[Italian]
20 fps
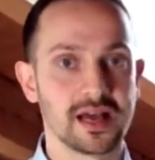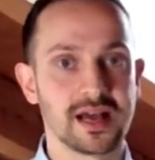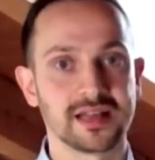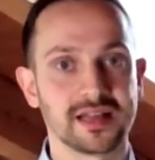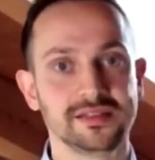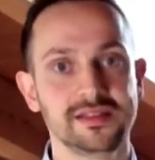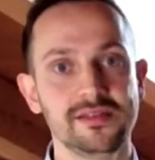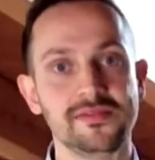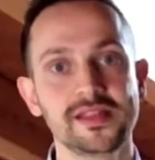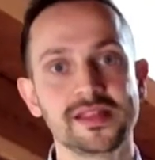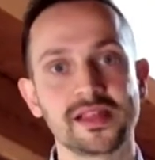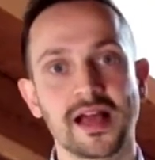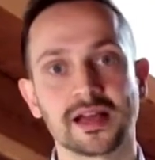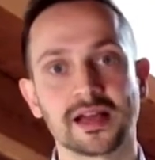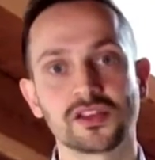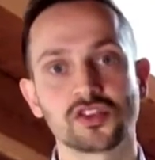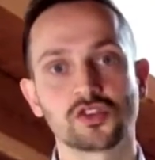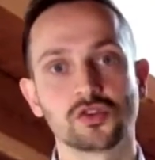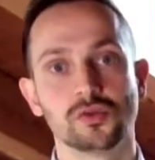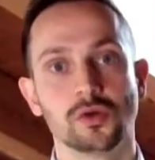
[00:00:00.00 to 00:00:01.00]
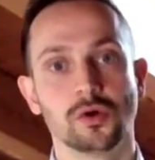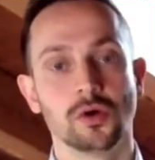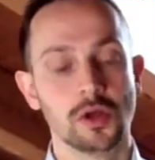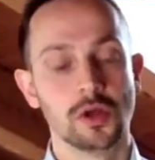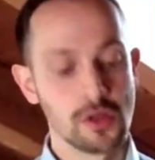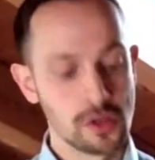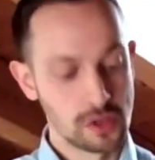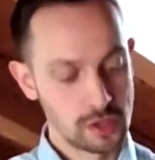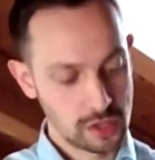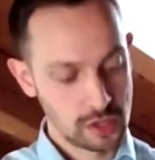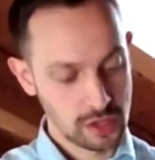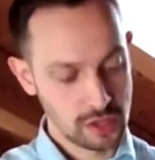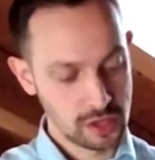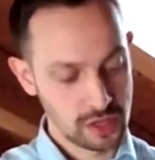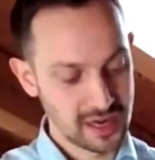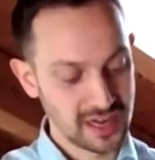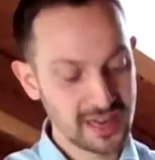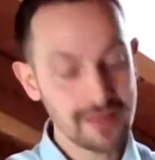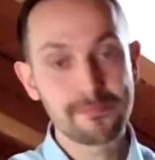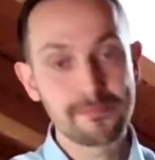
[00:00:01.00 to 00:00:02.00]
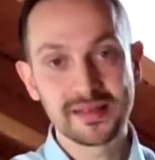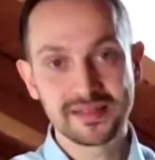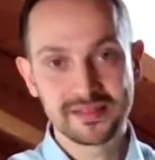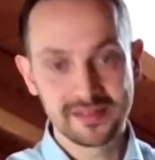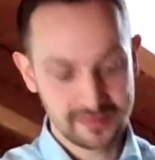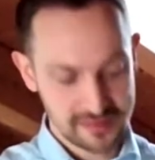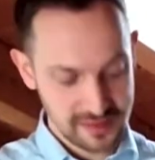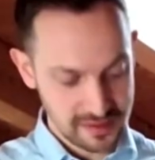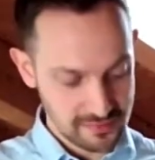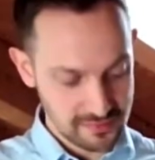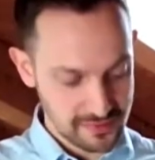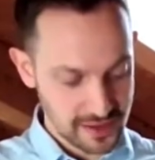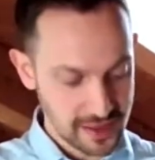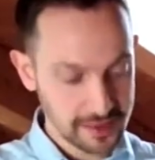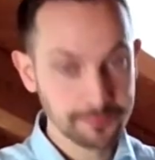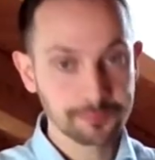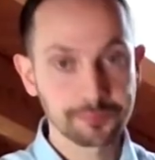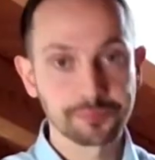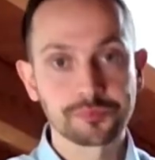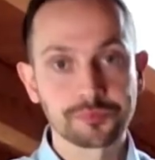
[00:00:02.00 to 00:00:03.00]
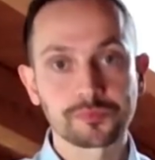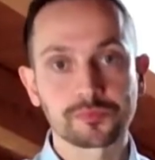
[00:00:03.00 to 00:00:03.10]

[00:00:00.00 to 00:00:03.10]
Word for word: attività che sono eh, ripetitive,